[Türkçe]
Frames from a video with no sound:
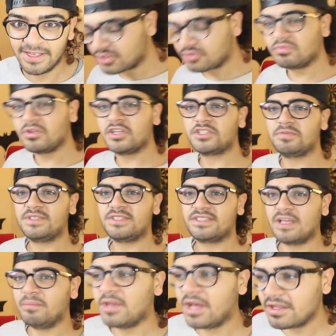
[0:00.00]
Şimdi nasıl bir
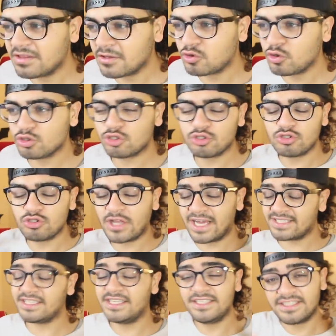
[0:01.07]
sistem ne anlatıyorsun
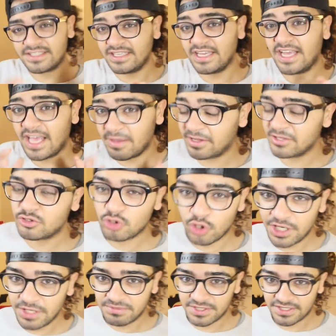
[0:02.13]
derseniz diye hemen
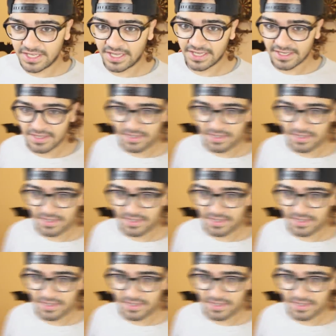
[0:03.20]
söyleyeyim size.